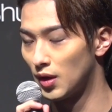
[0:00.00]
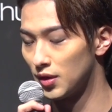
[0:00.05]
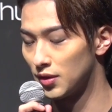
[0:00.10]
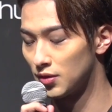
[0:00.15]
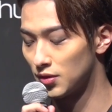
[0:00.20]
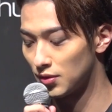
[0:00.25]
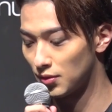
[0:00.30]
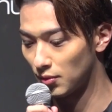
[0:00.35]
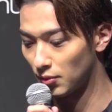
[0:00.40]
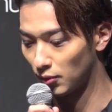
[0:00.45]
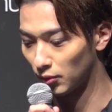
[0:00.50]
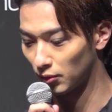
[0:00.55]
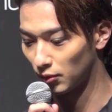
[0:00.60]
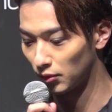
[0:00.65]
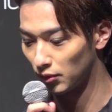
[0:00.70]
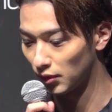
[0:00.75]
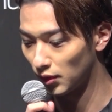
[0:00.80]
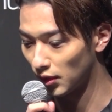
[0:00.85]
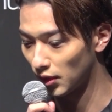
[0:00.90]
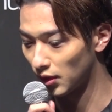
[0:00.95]
う感じることっ
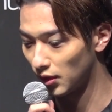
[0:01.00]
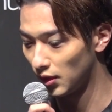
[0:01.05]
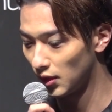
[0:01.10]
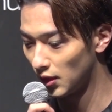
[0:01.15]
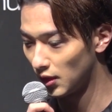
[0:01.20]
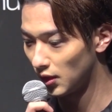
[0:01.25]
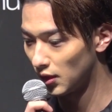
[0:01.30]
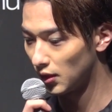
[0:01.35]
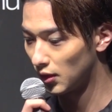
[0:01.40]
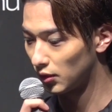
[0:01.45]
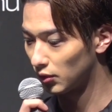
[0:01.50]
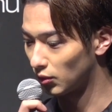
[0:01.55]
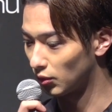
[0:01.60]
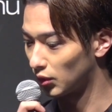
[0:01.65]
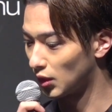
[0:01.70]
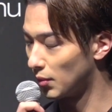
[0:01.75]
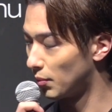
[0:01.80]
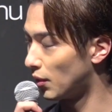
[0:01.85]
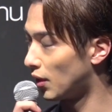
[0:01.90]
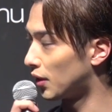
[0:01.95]
てとて
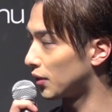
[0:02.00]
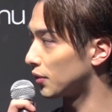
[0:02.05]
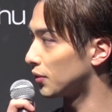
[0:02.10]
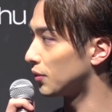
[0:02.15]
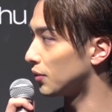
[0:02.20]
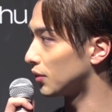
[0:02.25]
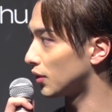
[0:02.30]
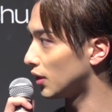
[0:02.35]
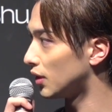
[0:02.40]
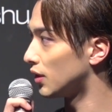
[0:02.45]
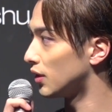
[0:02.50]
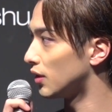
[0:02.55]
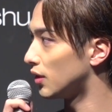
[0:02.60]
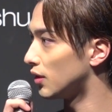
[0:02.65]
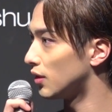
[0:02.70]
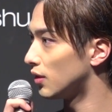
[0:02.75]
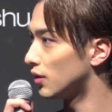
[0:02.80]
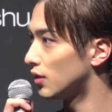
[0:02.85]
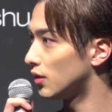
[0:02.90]
もあるので、